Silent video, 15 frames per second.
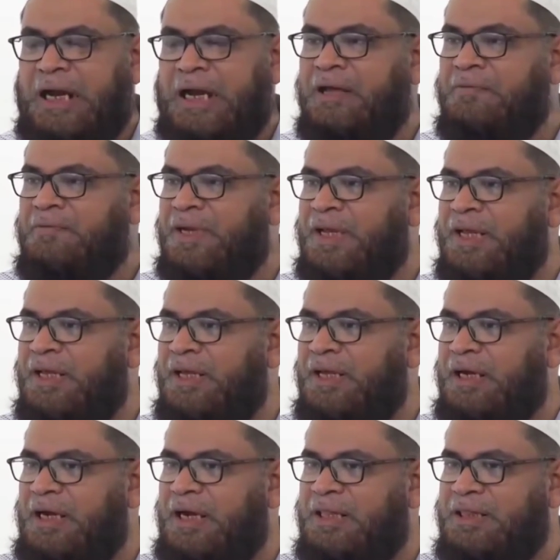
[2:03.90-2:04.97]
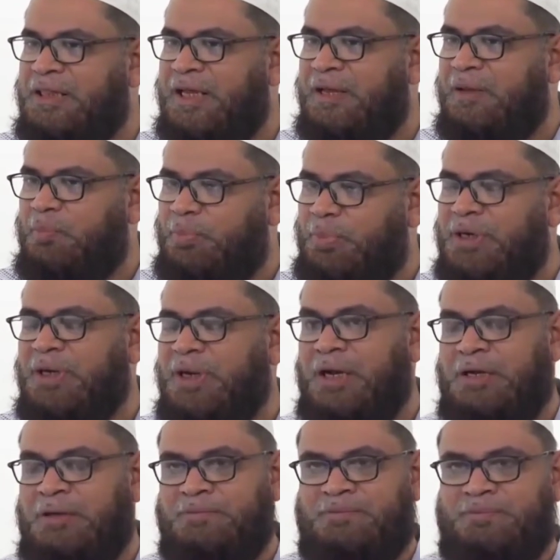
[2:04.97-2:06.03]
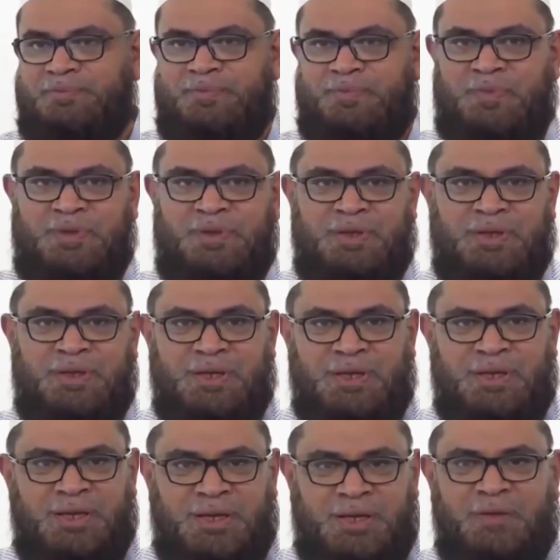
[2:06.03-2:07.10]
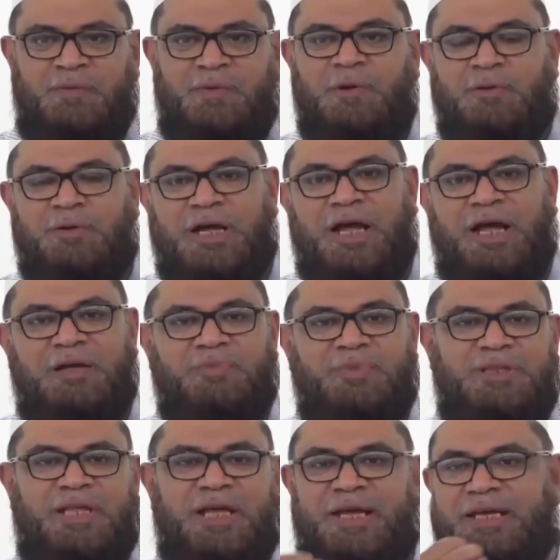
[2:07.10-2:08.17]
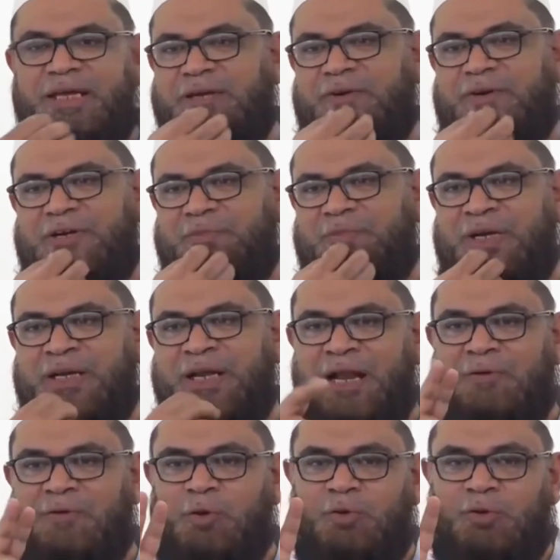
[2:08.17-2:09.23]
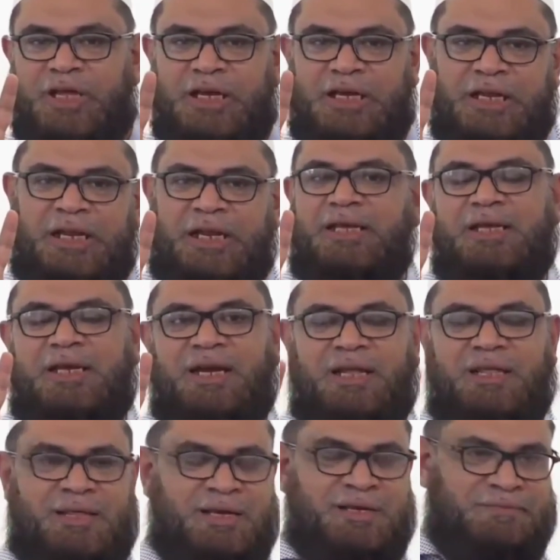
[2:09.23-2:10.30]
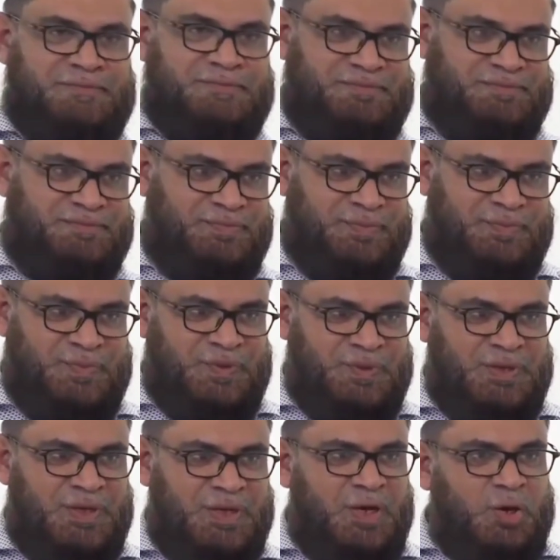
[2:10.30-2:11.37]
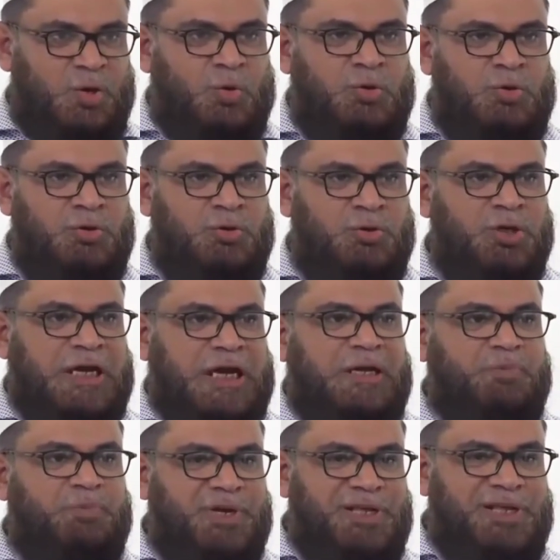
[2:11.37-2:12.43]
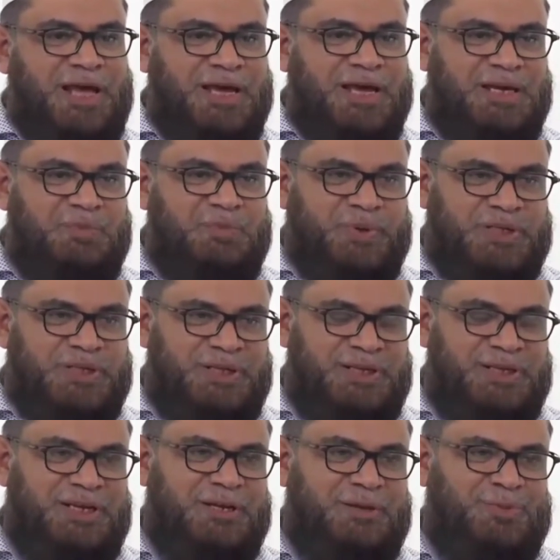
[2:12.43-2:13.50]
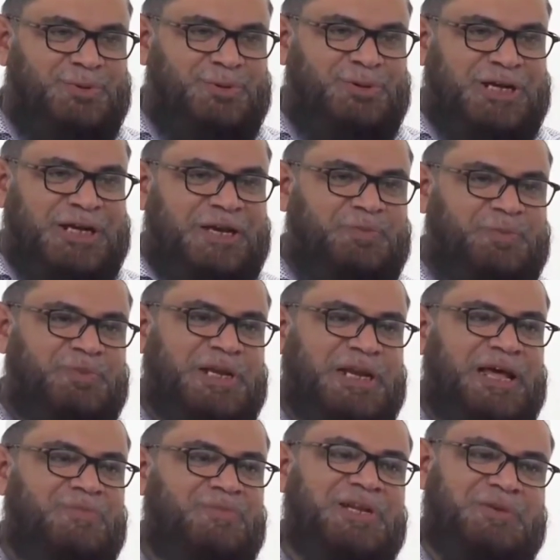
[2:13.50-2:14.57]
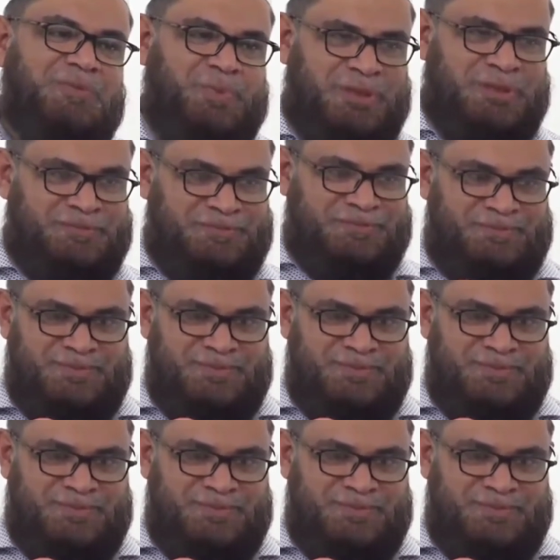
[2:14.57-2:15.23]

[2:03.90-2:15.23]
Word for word: கணவனை இழந்த பெண்கள் எவ்வளவு காலம் இதாக இருக்க வேண்டும் என்றால் அவர்களுடைய நிலை இரண்டு தான் ஒன்று கற்பிணியாக இருப்பது இன்னும் ஒன்று கற்பம் இல்லாமல் இருப்பது